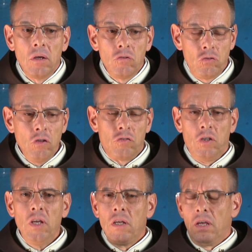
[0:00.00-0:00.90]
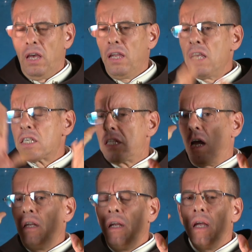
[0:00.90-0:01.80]
Sí, sí, ella está
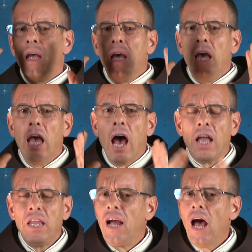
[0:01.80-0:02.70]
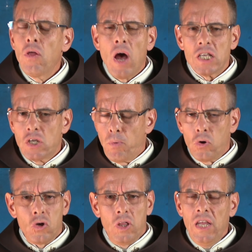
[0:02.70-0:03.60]
allí. Ha llegado hace
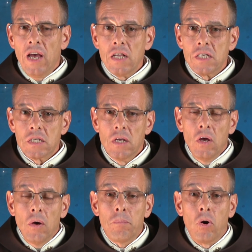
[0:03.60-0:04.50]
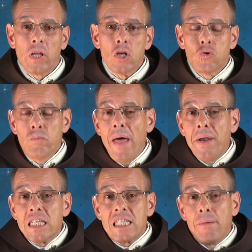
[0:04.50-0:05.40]
pocos días porque su
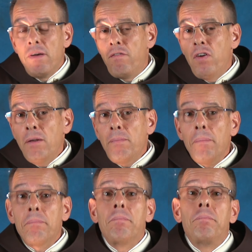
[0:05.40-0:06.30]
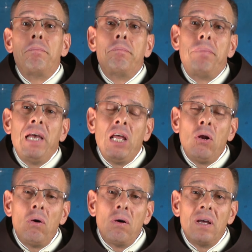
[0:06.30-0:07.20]
madre estaba enferma,
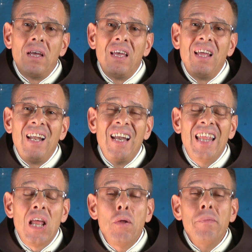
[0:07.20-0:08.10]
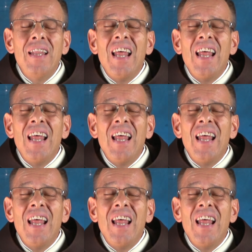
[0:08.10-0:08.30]
pero le,